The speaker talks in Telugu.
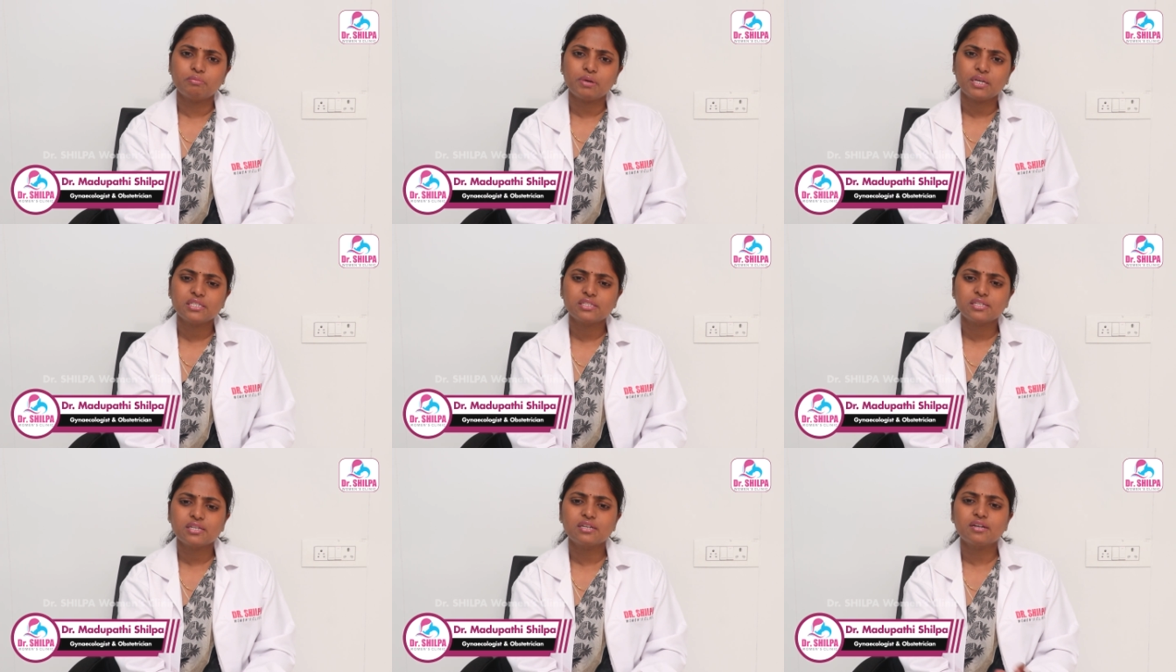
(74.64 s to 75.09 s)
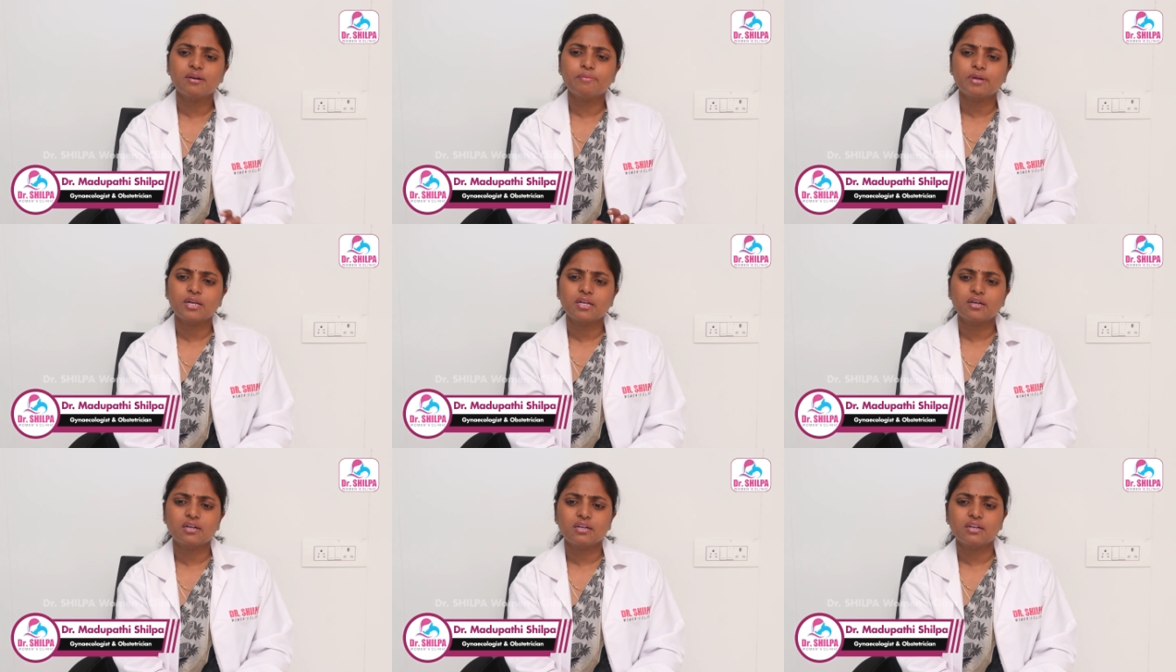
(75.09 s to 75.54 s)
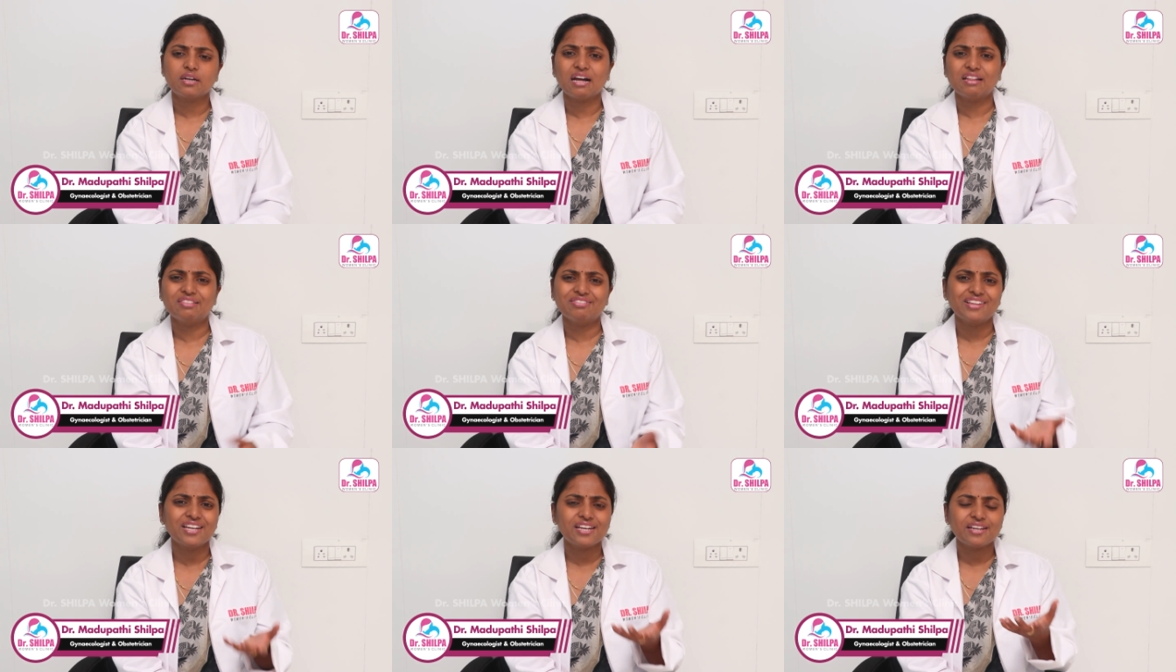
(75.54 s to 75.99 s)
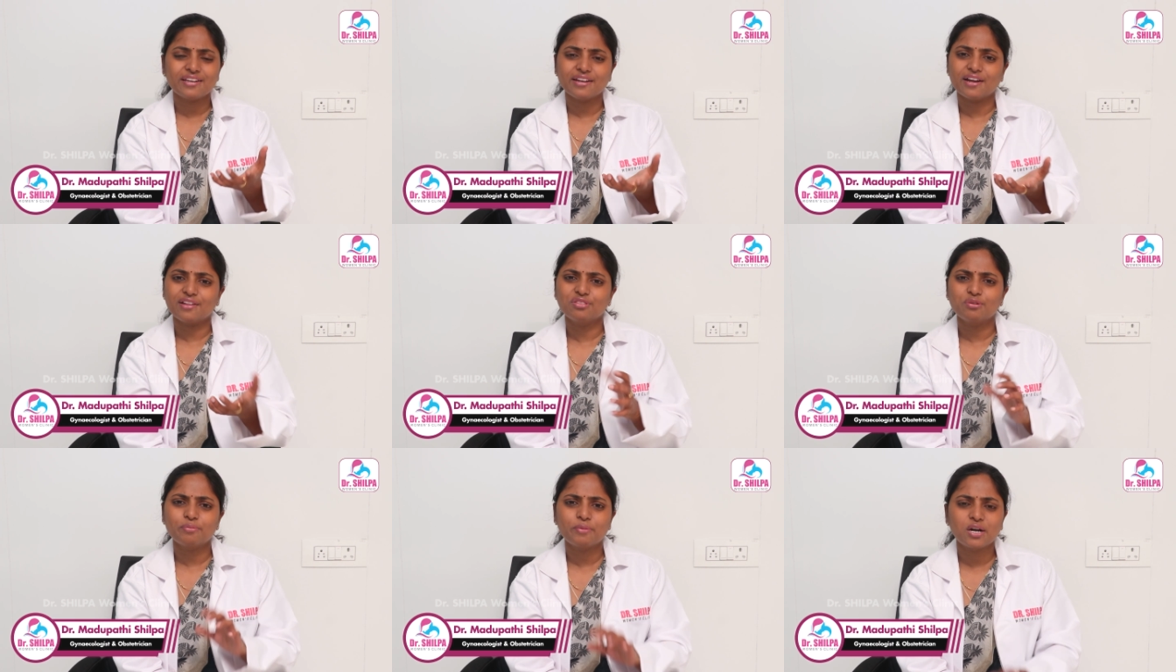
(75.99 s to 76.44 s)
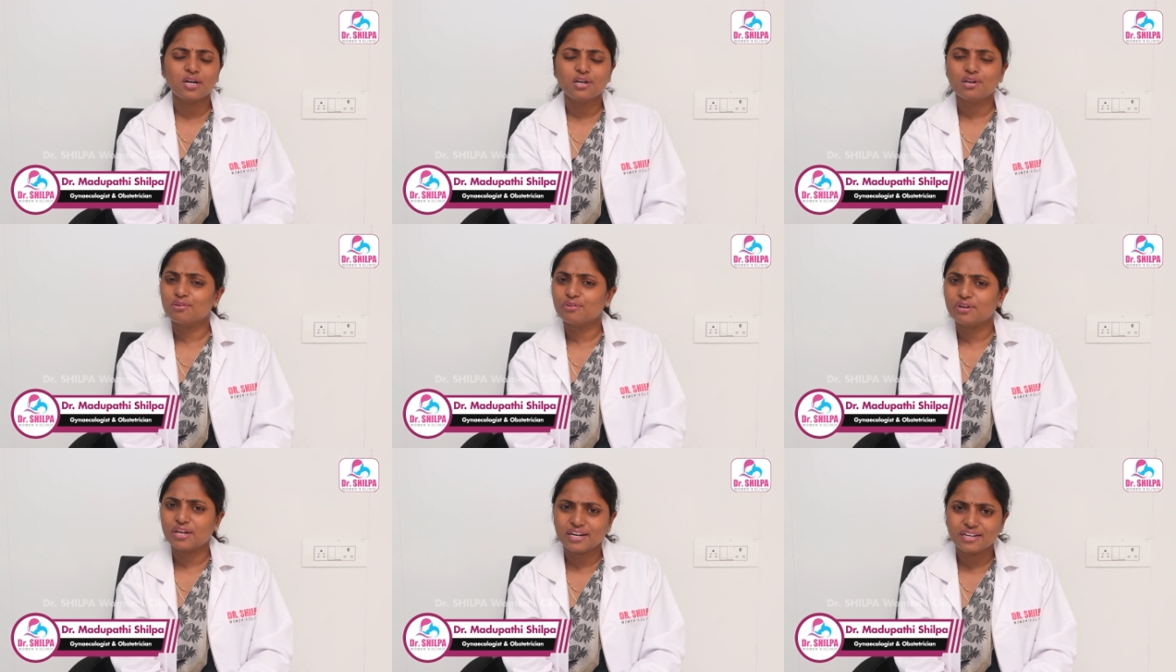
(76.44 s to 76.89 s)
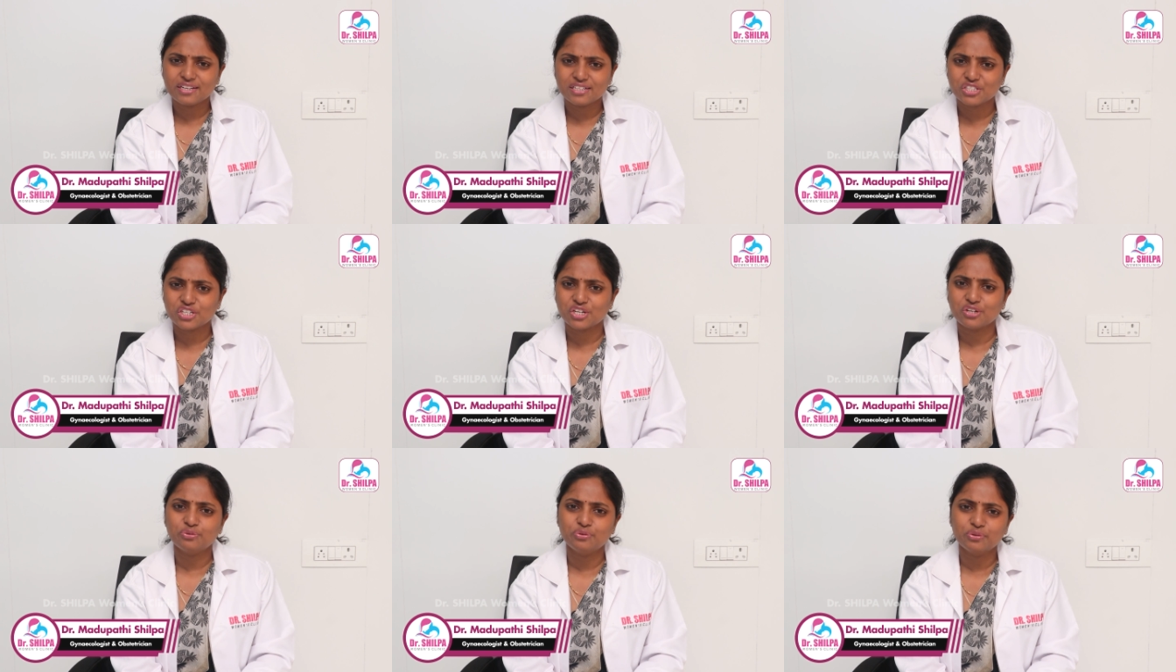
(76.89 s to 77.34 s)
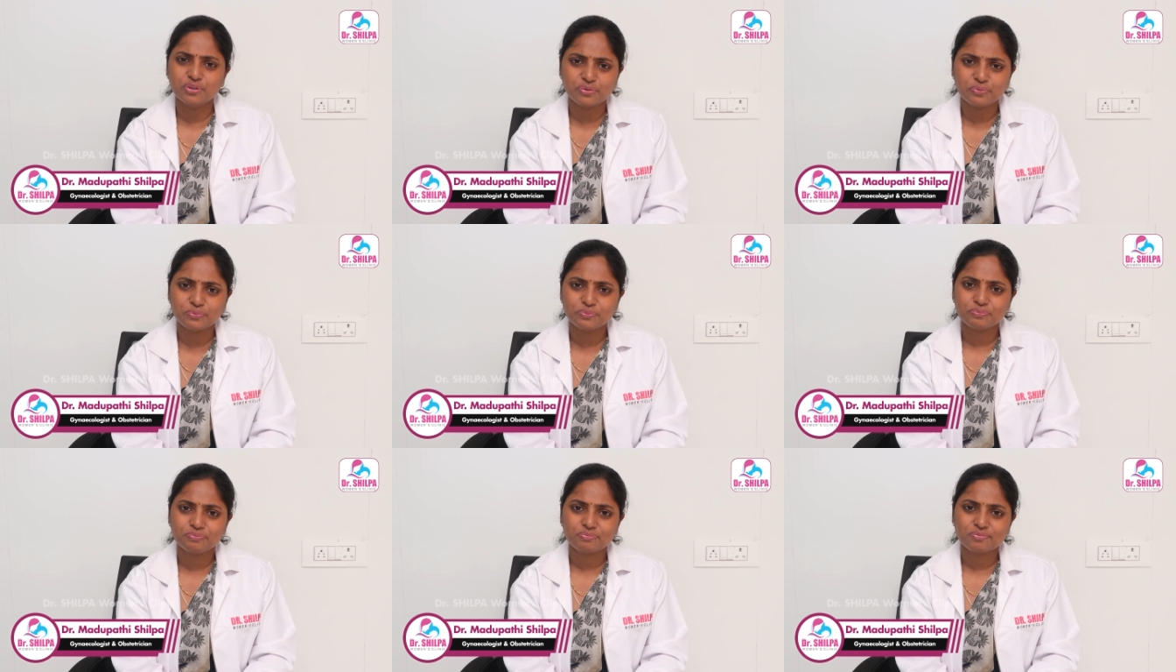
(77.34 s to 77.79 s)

బేసిక్గా మనకి అందరికీ అందుబాటులో డైటీషియన్ ఉండదు